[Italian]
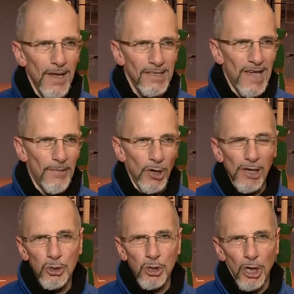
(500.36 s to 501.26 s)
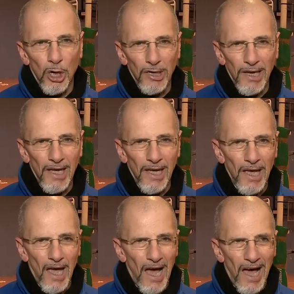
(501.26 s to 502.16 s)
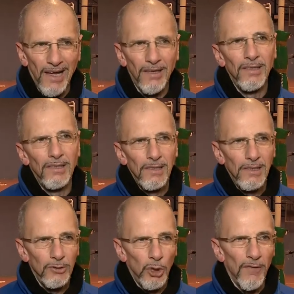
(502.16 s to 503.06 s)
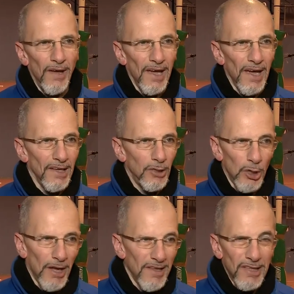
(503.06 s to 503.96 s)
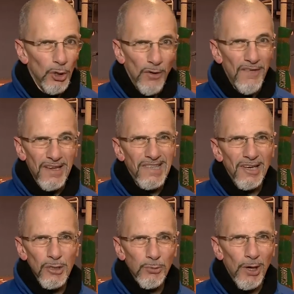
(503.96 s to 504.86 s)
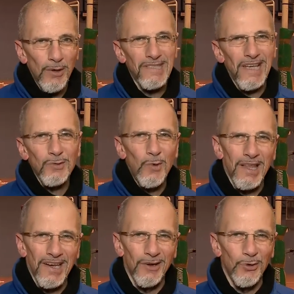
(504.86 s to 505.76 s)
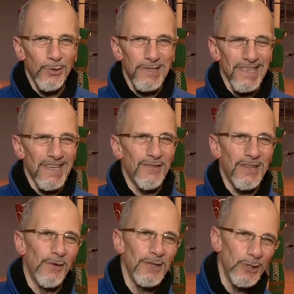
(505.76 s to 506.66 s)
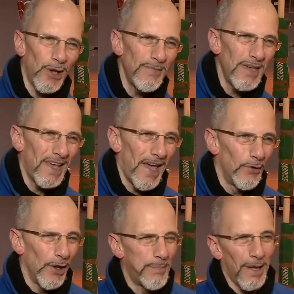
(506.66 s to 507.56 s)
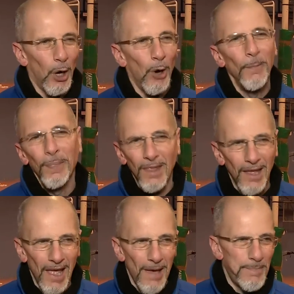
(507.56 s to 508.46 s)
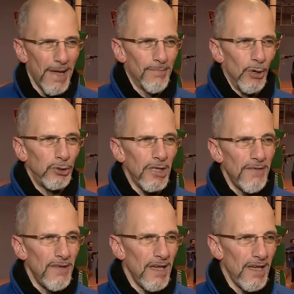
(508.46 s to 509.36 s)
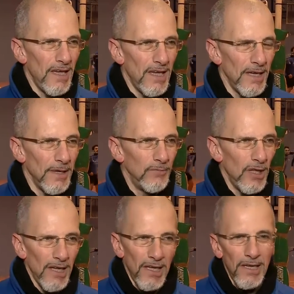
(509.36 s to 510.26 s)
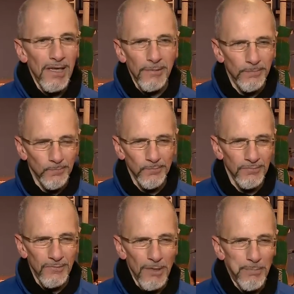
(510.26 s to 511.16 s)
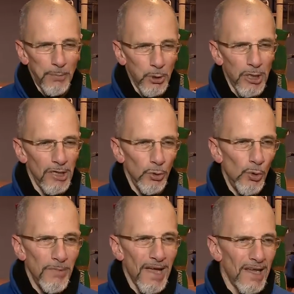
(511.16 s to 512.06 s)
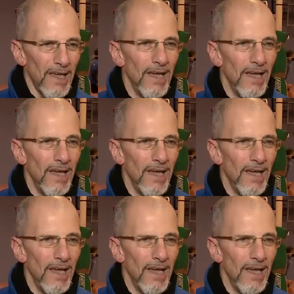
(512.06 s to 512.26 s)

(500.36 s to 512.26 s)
siamo nel girone A, dove teoricamente doveva starci pure questa squadra con cui stasera stiamo vedendo l'amichevole, però per motivi di, di, proprio di numeri,